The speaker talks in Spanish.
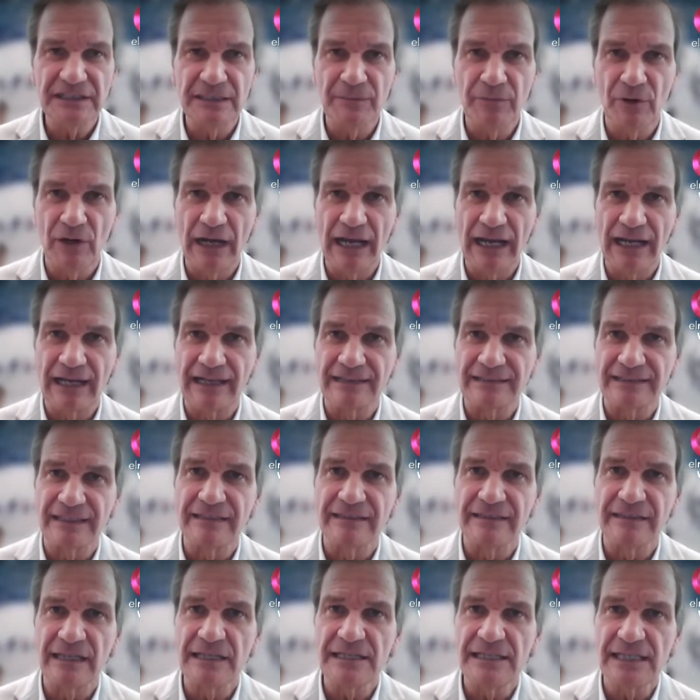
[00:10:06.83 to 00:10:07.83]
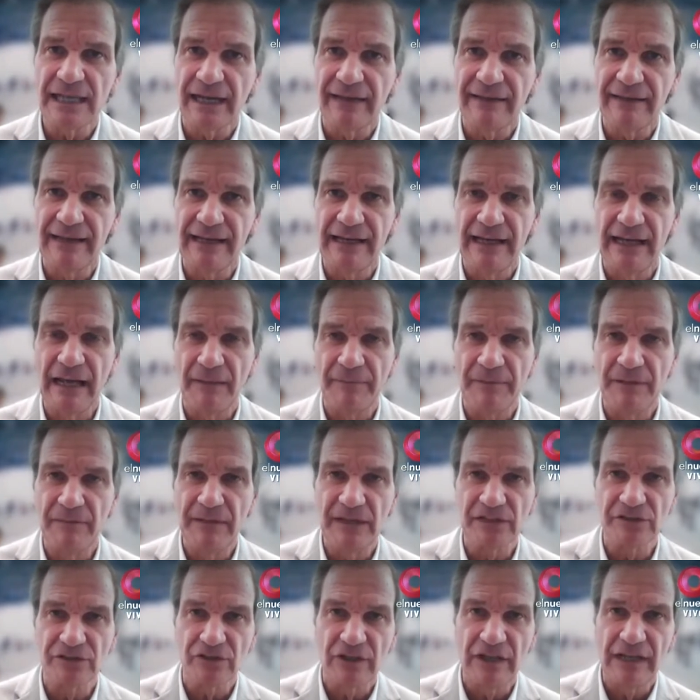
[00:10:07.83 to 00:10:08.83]
las sentencias que dan en las
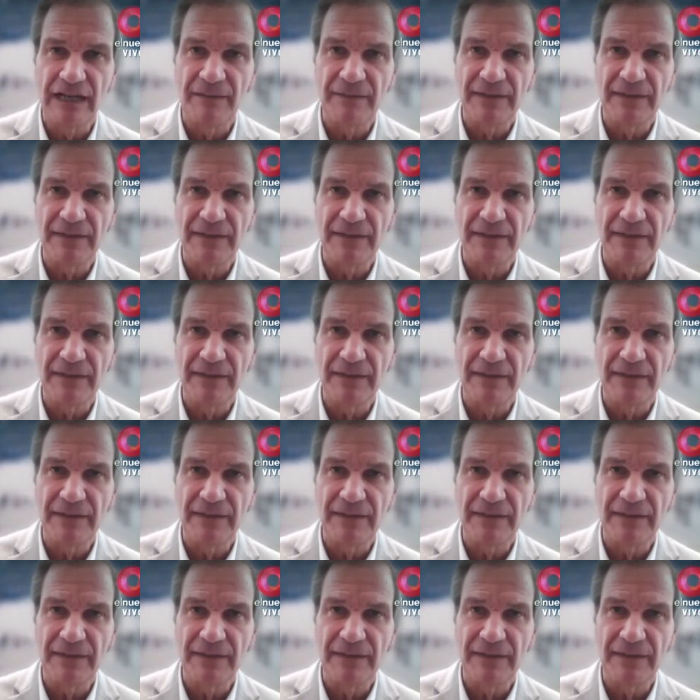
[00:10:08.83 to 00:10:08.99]
primeras horas de la